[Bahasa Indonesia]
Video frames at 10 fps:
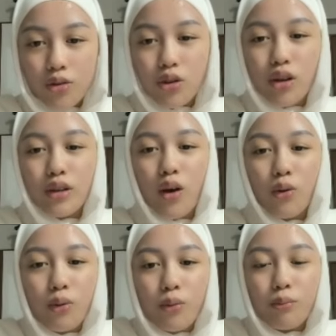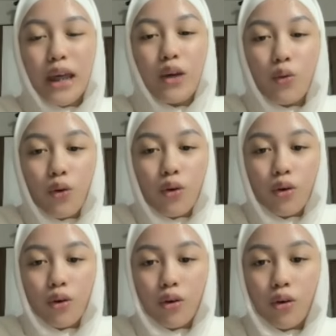soalnya aku
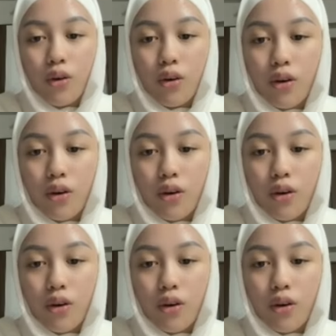bingung